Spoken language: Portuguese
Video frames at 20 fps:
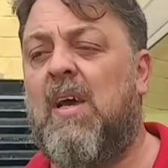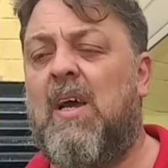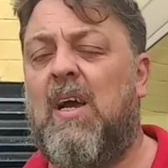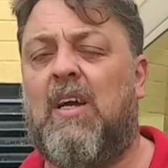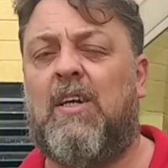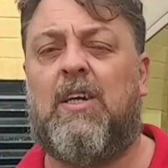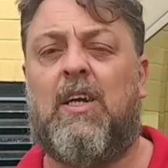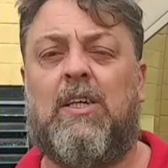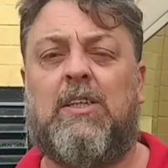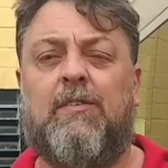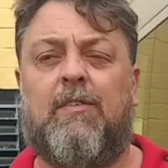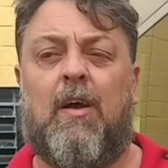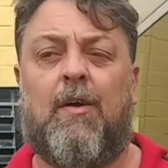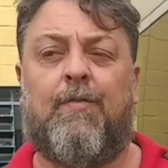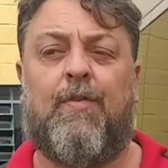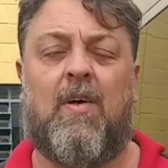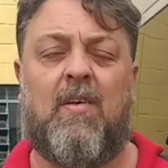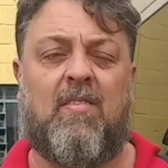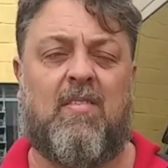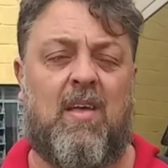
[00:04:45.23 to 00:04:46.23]
A gente vai
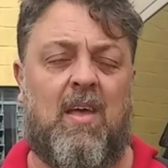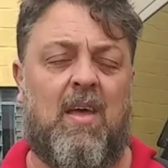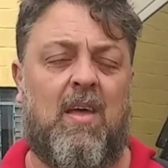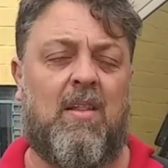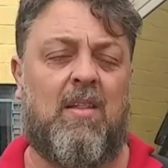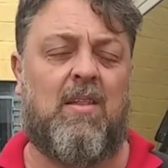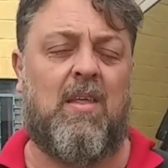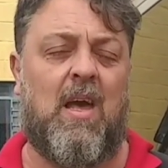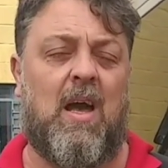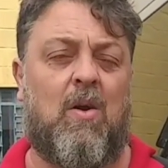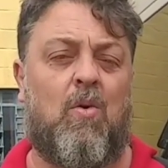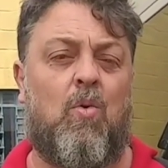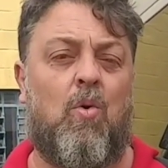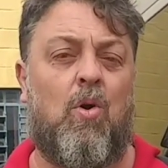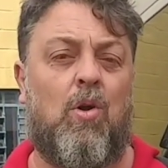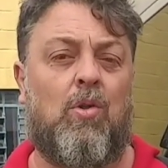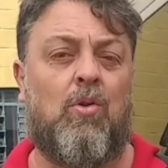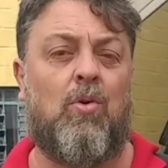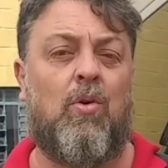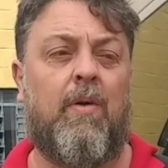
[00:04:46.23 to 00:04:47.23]
fazer de
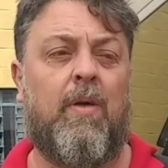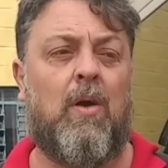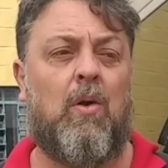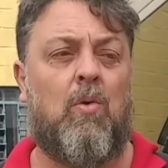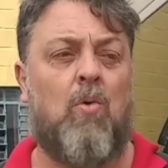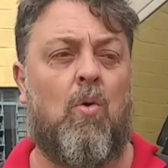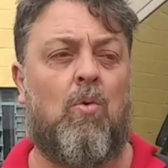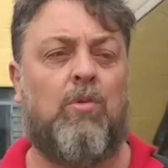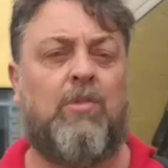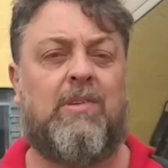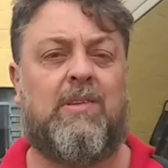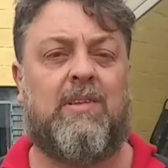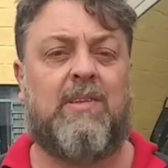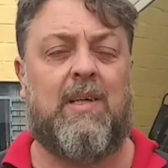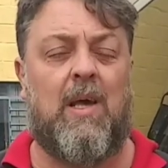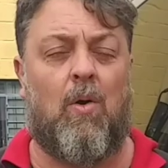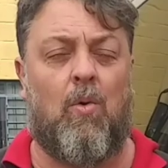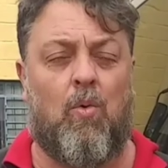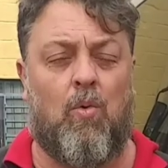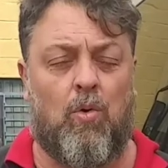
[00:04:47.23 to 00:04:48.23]
acordo com o
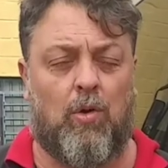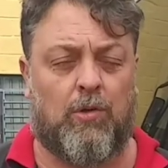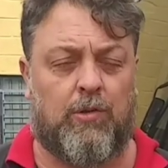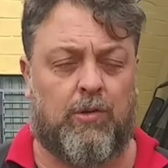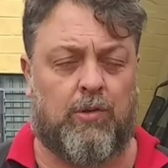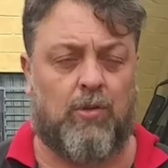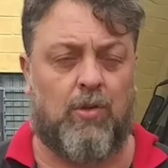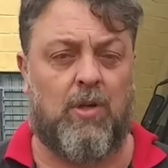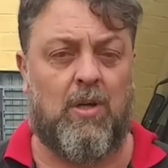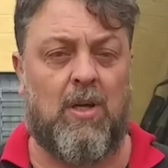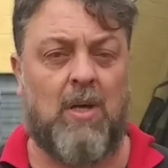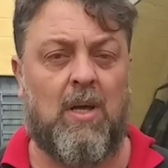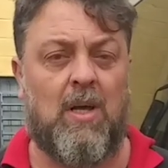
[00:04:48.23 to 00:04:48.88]
seu gosto